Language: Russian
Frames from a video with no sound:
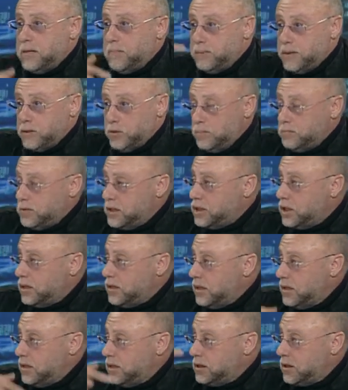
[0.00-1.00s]
И потом
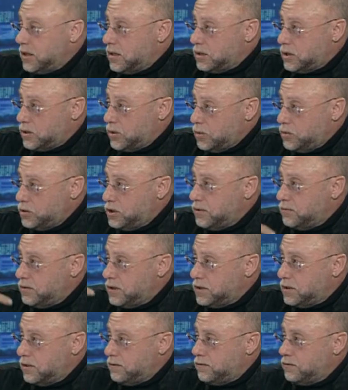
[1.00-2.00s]
начиналось
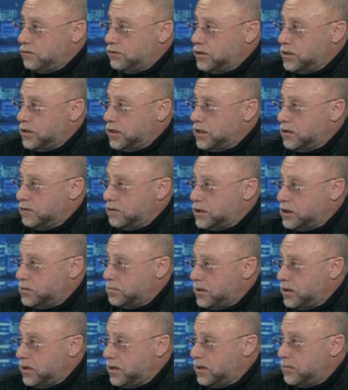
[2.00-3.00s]
раскручиваться вот эта вот
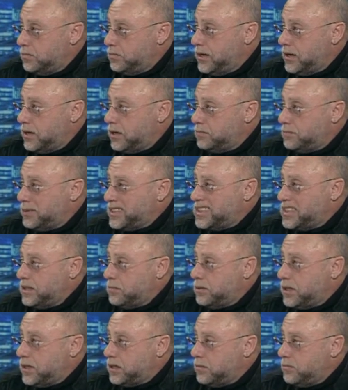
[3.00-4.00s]
спирали, были и
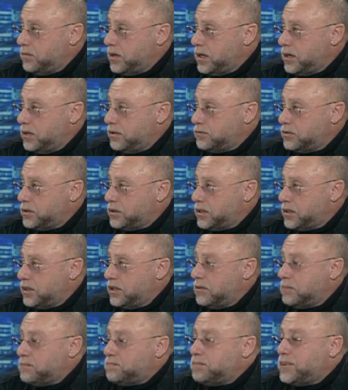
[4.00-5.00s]
посты принимали,
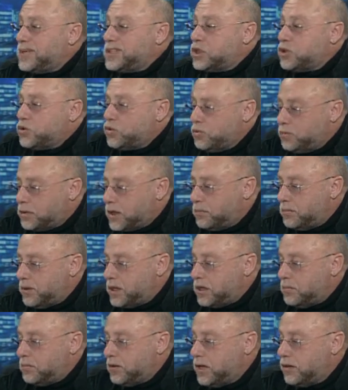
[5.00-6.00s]
и поступки
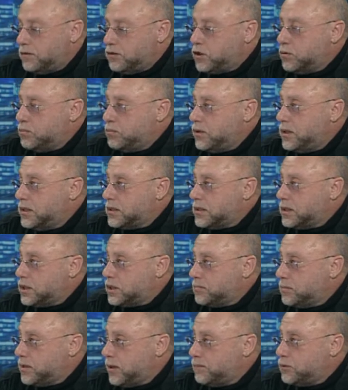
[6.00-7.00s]
принимали все более,
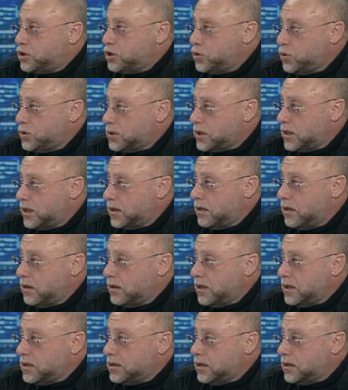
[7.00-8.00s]
скажем, там, жесткий
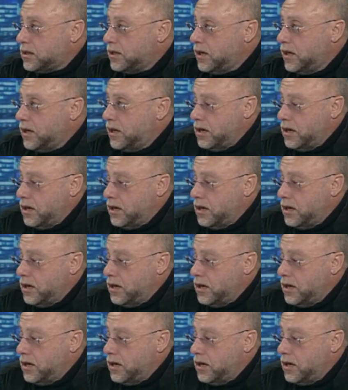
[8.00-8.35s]
характер.